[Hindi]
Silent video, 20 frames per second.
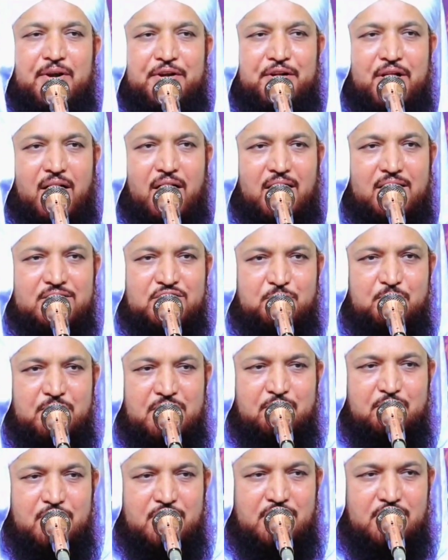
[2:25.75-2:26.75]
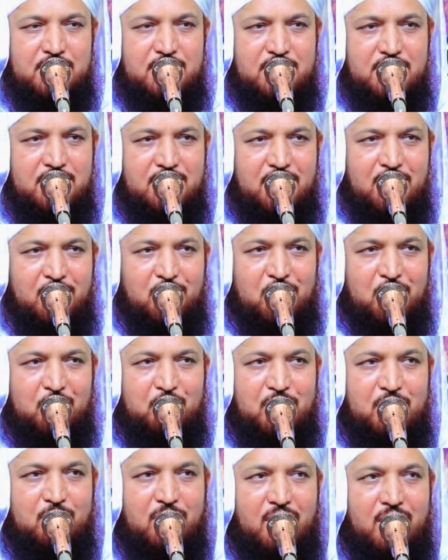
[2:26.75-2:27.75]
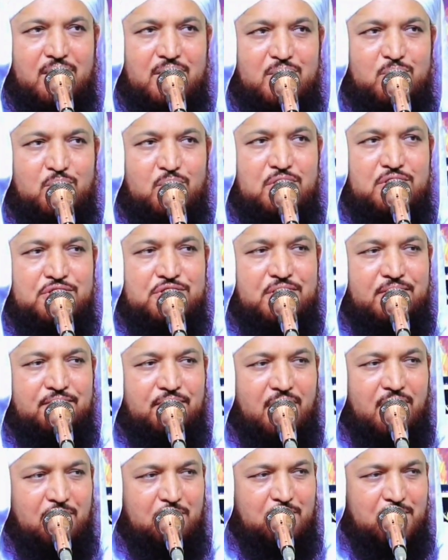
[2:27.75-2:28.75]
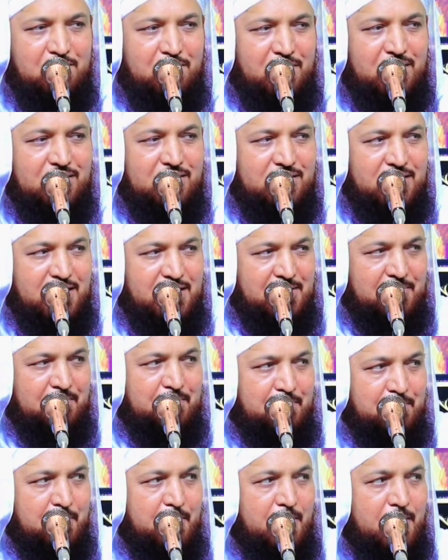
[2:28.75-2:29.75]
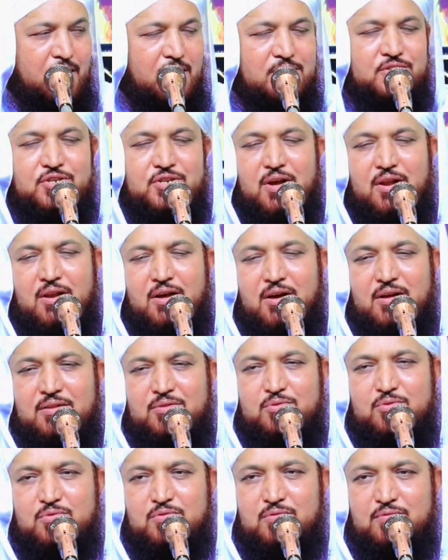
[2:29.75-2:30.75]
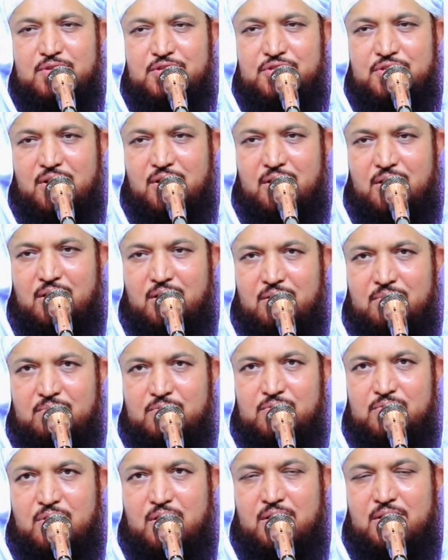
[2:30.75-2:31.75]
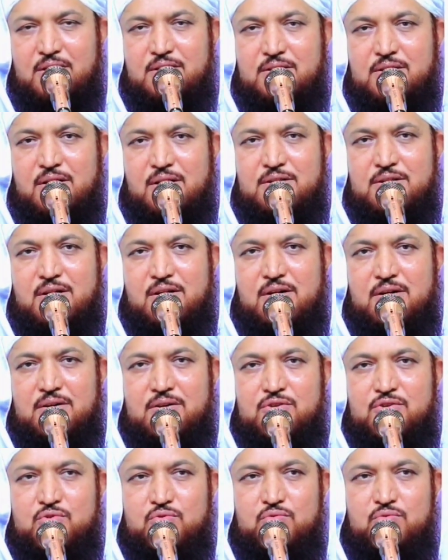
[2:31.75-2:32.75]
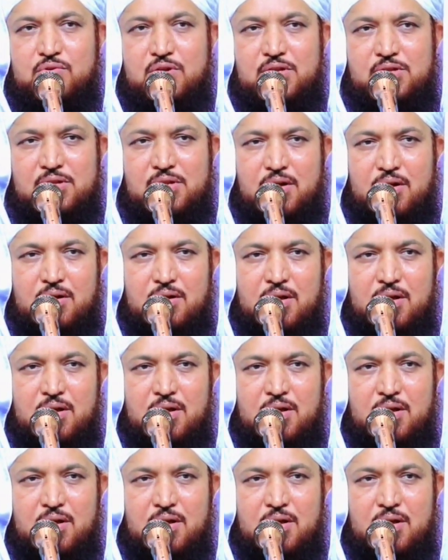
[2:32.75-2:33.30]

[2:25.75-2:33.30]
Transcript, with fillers: मिठास भी मिली और बीमारियों की शिफा भी मिल गई असला तो वसलाम का या रसूल